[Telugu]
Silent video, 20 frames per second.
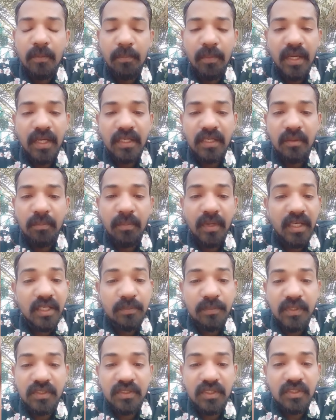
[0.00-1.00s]
బయట బయట
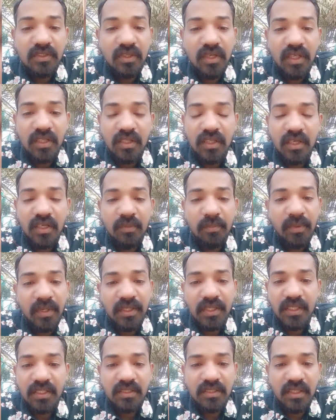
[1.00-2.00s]
పనిచేసే అందరినీ
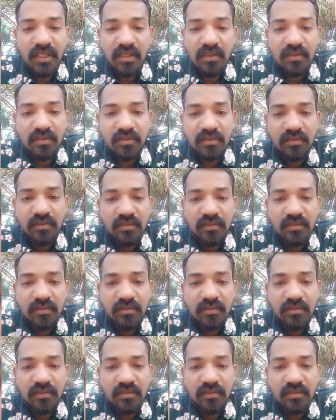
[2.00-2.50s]
పట్టేస్తున్నారు